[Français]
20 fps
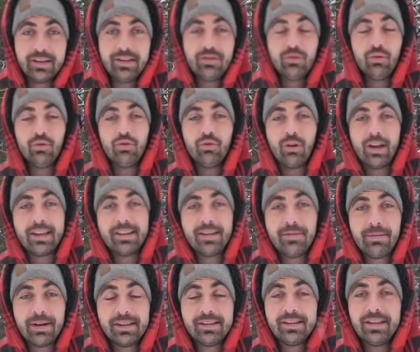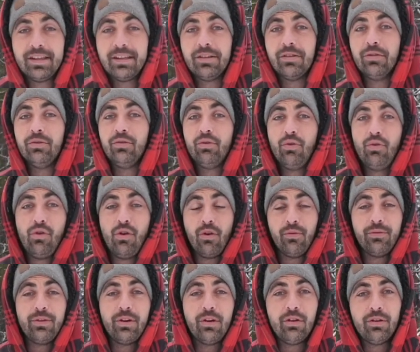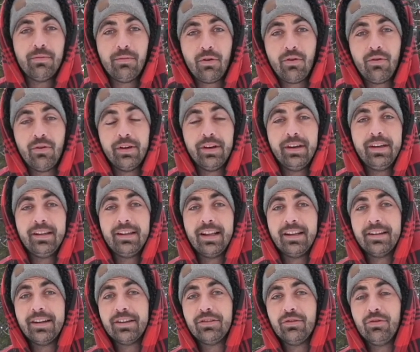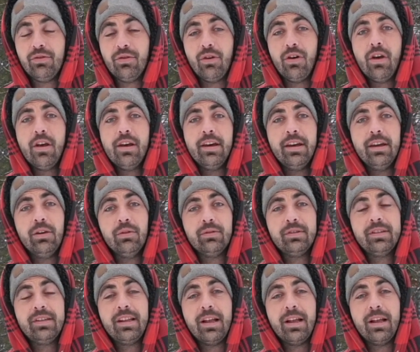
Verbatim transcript: qui seront sur la thématique de l'environnement et de la nature, et aussi